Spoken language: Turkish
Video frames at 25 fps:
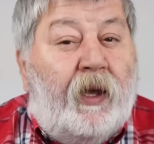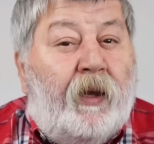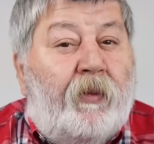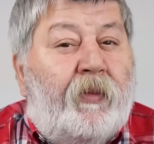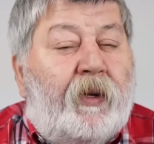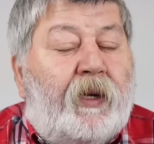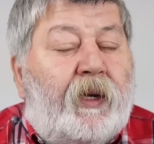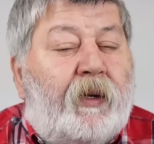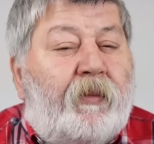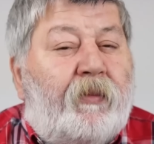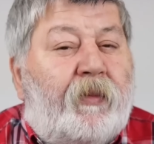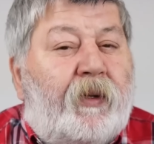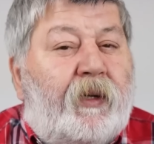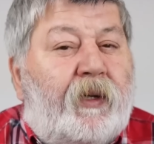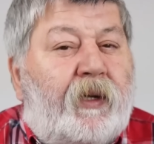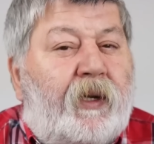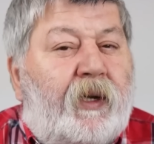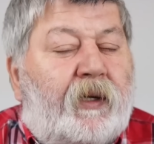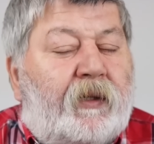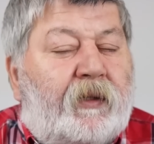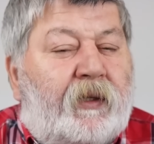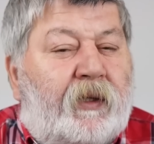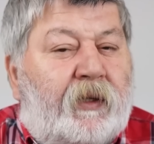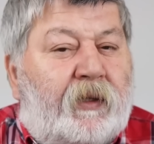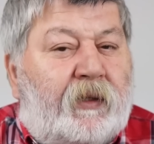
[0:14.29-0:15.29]
Hemen hemen
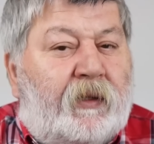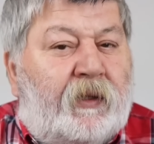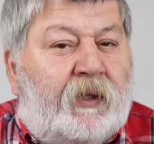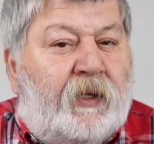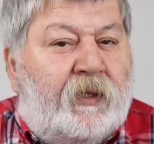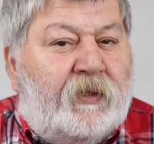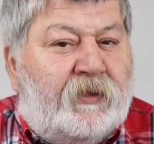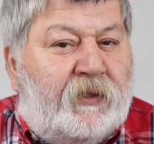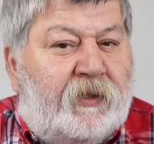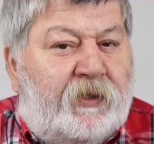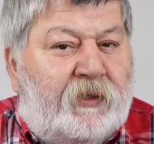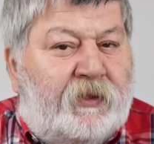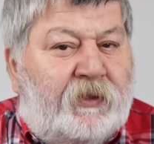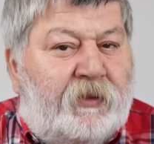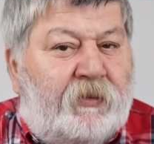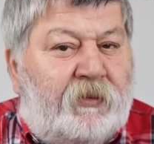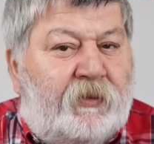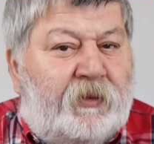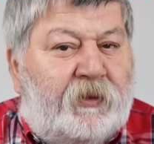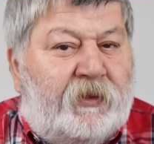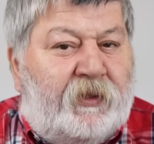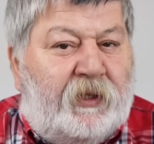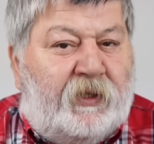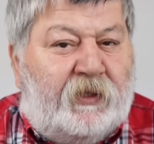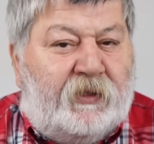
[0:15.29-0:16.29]
her gazeteci
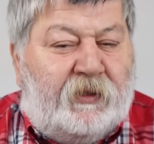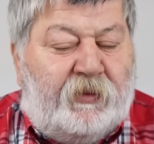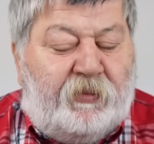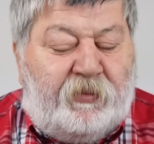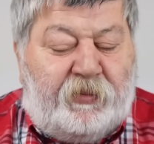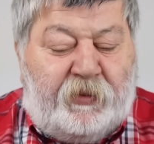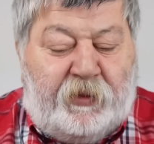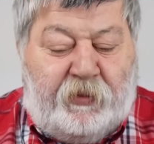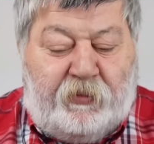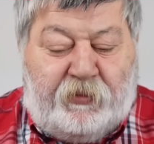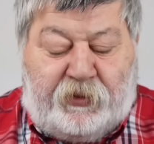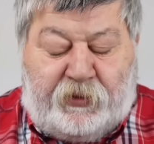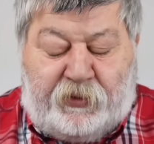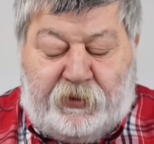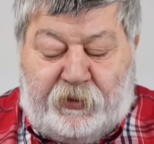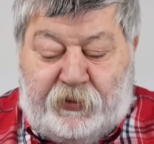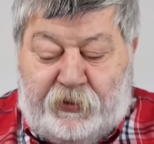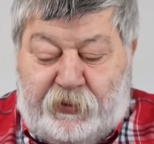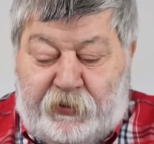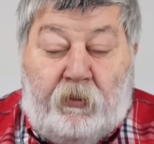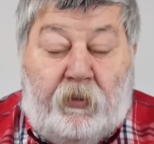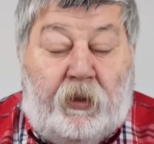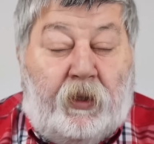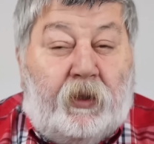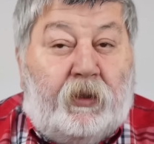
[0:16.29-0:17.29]
bir tekzip
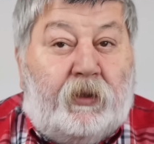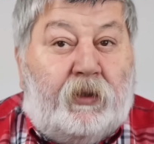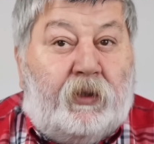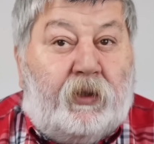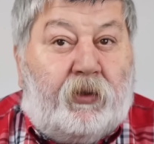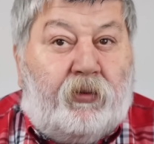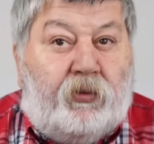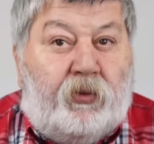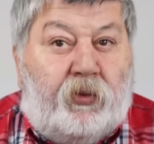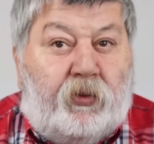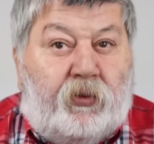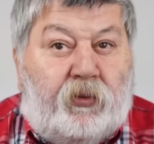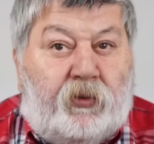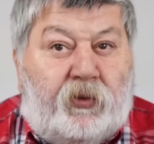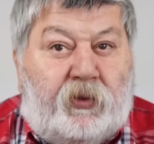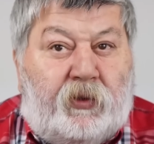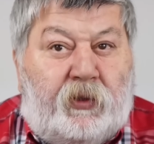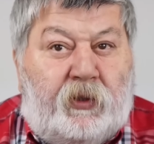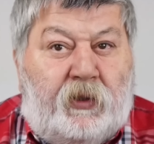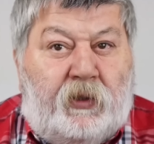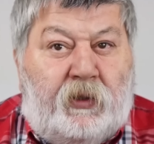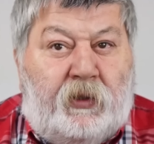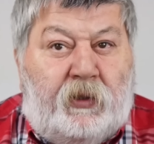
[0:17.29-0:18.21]
yemiştir. Ben 44